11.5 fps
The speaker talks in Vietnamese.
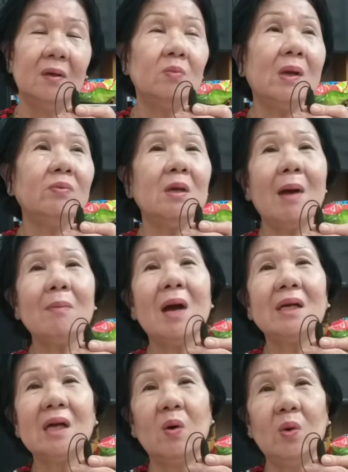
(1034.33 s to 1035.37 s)
Cũng giống như bác
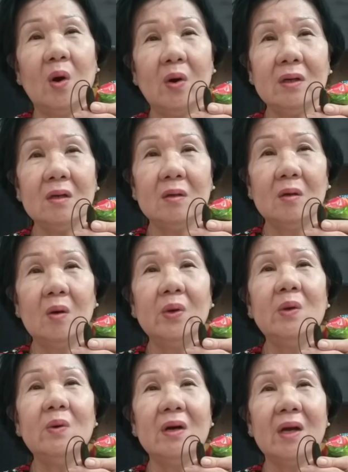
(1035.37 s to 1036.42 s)
Ba Trầu nói đó, cô
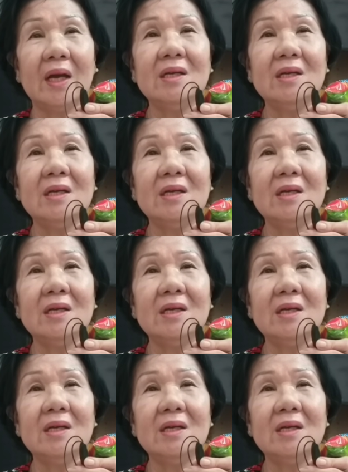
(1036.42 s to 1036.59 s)
Hiếu ơi